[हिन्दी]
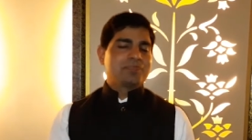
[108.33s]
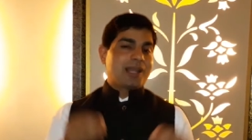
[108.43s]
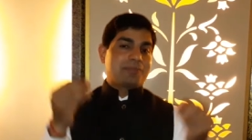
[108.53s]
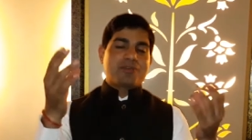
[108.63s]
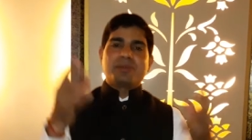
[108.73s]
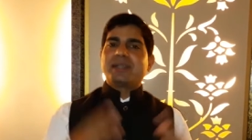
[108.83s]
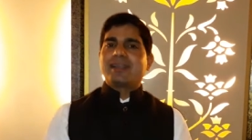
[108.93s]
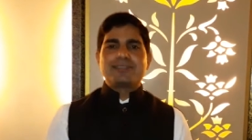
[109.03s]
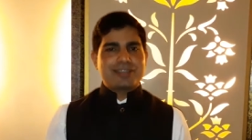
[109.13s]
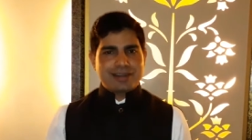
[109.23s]
आपको कभी
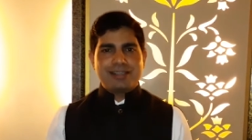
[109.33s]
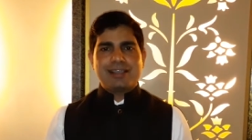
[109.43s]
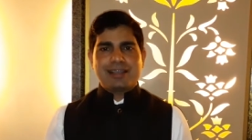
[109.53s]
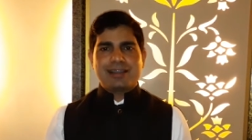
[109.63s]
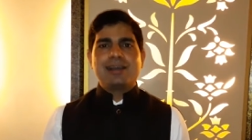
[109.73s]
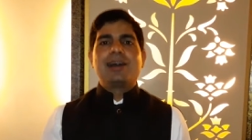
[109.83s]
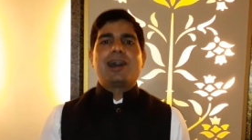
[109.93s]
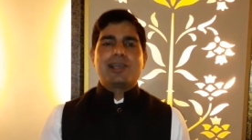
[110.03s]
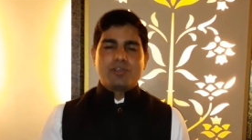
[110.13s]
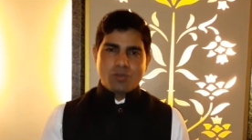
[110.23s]
टेंशन नहीं आएगा
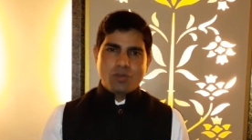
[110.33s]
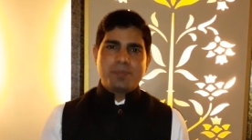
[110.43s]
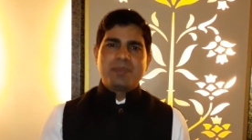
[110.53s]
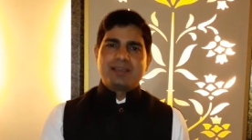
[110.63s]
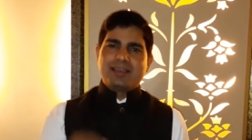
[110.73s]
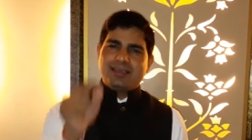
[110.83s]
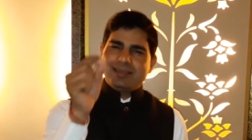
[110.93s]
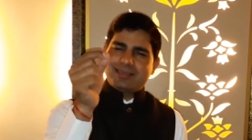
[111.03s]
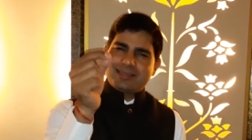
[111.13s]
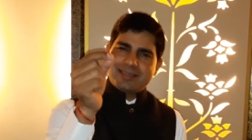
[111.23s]
आई होप कि
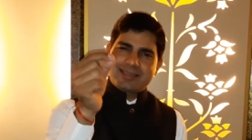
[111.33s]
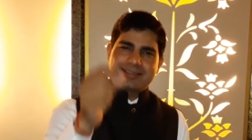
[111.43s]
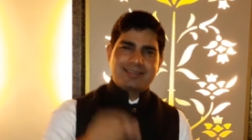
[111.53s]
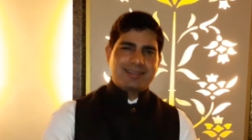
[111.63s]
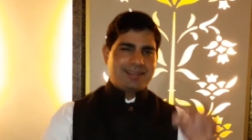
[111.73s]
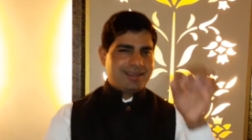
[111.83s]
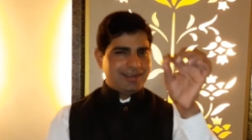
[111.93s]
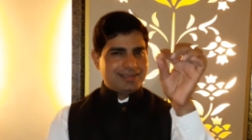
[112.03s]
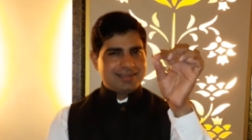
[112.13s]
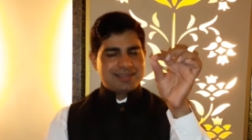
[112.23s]
इतनी सी जिंदगी
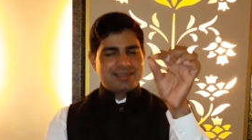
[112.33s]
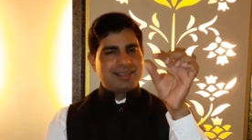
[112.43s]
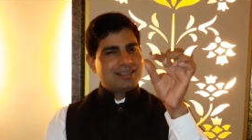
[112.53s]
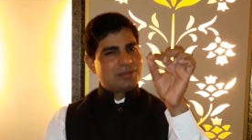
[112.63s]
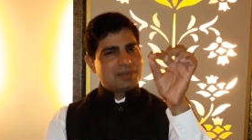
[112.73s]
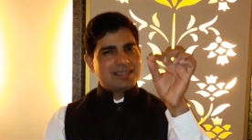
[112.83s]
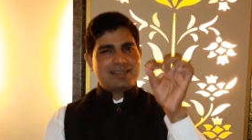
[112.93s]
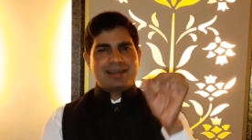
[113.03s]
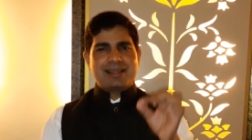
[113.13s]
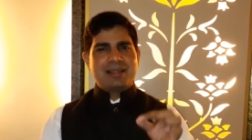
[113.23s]
इतनी सी जब
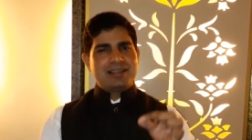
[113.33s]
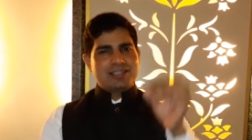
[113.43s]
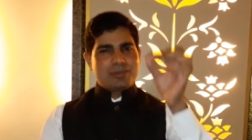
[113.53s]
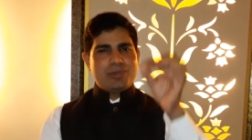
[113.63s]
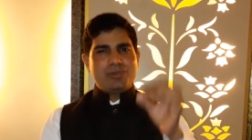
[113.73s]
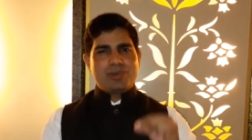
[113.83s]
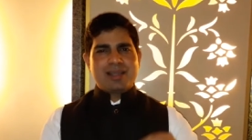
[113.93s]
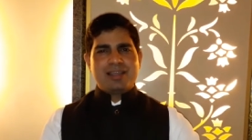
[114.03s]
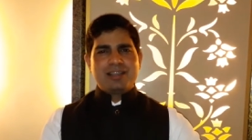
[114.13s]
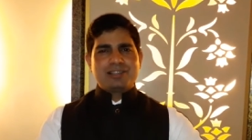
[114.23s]
टेंशन आए जब ईगो
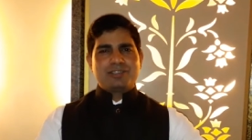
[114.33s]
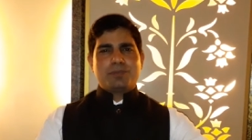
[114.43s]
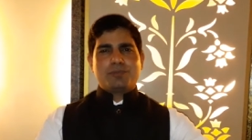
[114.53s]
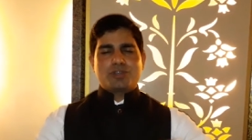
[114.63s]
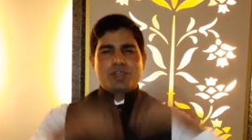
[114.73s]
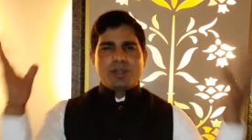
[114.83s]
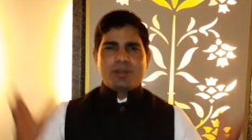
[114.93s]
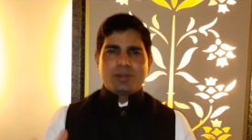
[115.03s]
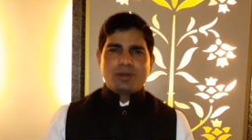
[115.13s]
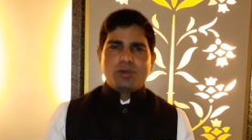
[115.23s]
आए जब कुछ
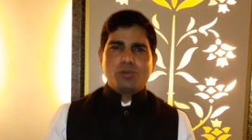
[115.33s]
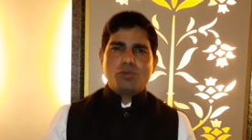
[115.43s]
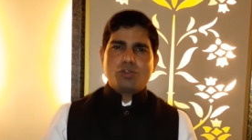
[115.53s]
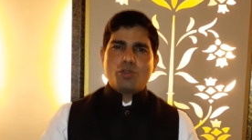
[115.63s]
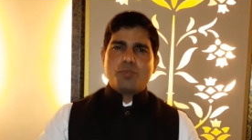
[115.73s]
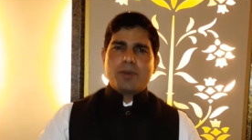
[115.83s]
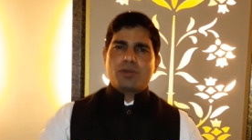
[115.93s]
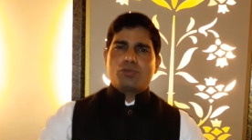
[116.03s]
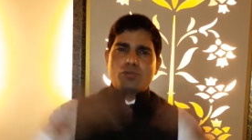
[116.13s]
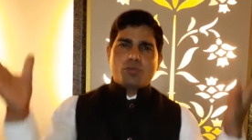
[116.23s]
लोगों के ऊपर
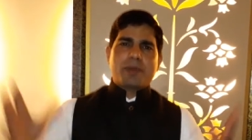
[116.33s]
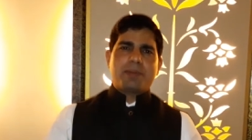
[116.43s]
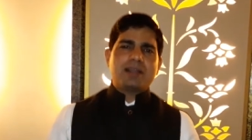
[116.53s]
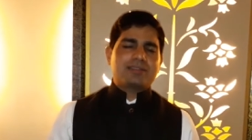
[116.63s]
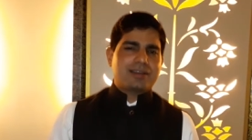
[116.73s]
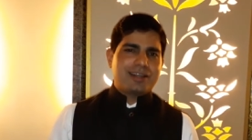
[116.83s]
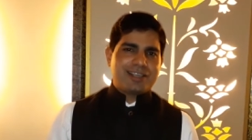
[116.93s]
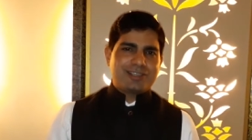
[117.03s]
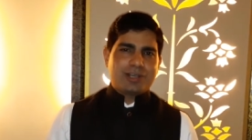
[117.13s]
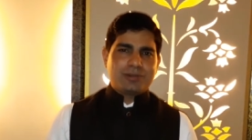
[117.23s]
लोगों को बर्बाद करने
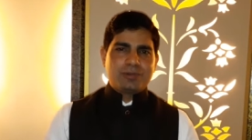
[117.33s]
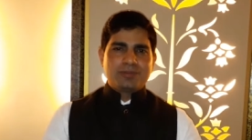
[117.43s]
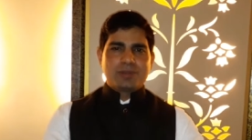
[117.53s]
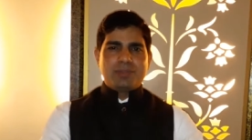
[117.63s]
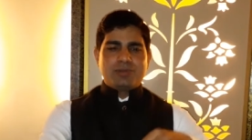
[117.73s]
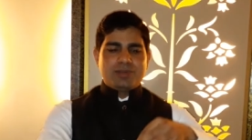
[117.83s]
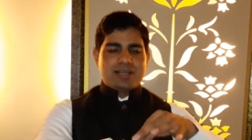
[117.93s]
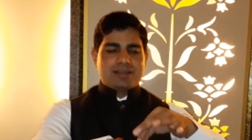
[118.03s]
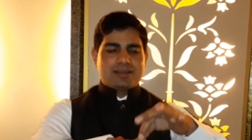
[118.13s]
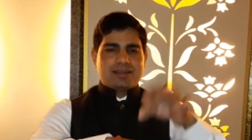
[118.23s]
की इच्छा हो तो बिल्कुल
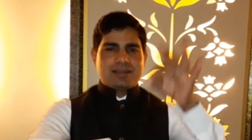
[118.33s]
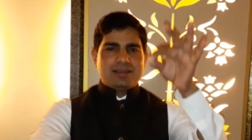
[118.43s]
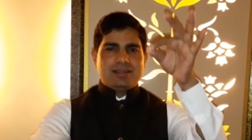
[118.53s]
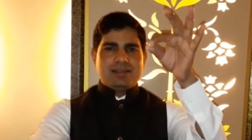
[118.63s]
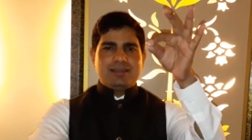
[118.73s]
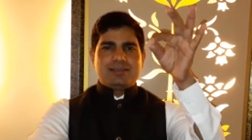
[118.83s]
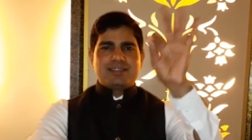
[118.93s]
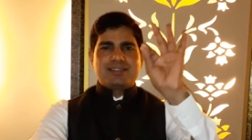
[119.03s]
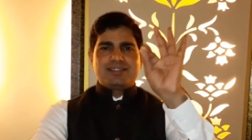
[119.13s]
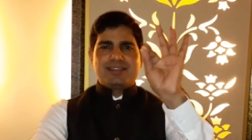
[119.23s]
याद रखना इतनी
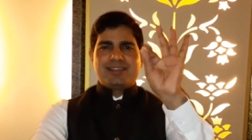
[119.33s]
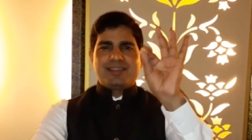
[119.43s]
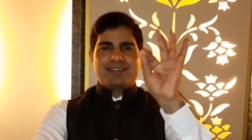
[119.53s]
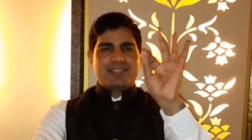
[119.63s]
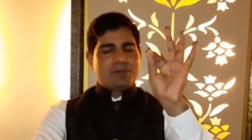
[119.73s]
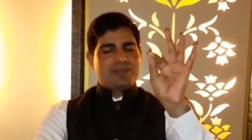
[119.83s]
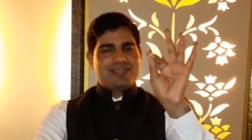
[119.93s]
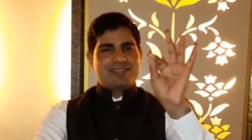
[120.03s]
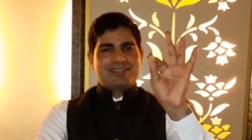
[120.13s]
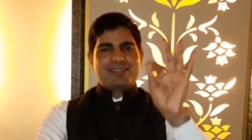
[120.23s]
सी जिंदगी है सिर्फ
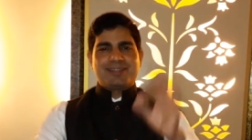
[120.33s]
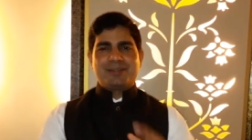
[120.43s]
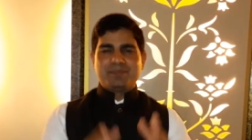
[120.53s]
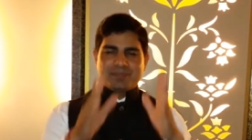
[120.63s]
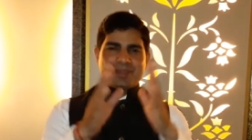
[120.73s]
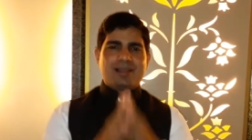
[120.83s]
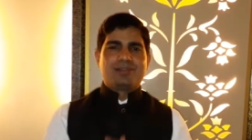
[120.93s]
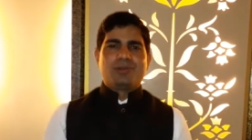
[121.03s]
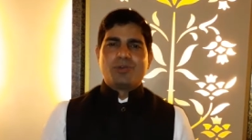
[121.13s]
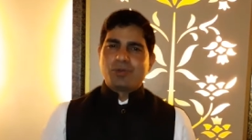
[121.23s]
इतनी सी जिंदगी
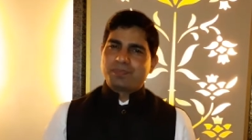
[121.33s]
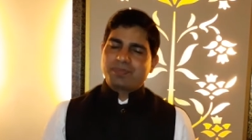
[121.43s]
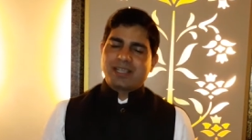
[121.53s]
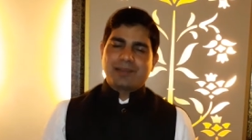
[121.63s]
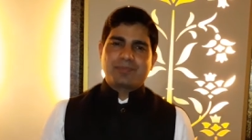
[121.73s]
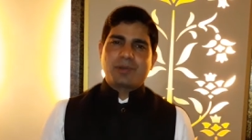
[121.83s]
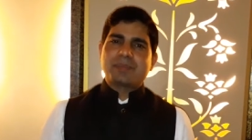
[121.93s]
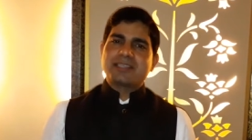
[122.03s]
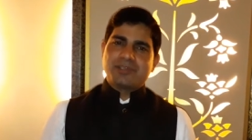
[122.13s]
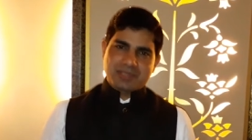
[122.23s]
होप कि आपको
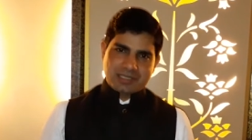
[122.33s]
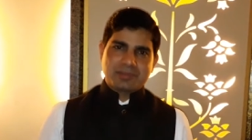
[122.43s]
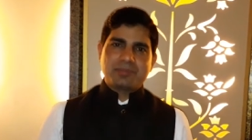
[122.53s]
आपका जीवन समझ